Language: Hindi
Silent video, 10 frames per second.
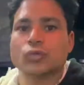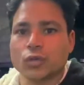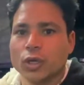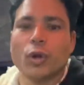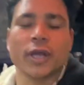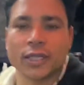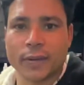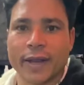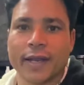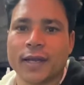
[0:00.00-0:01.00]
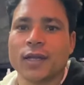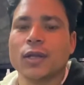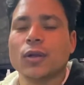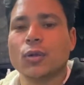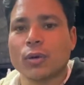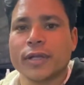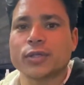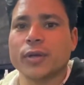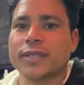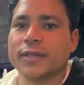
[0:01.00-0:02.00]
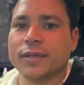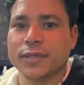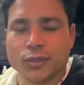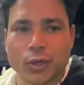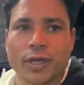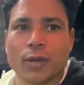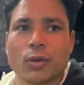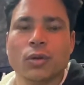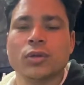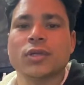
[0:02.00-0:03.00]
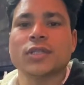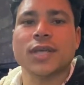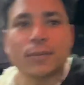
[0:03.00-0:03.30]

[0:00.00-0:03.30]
जो ये होली का त्यौहार है ना लोगों ने इसको ऐसे इंजॉय करे लोग सब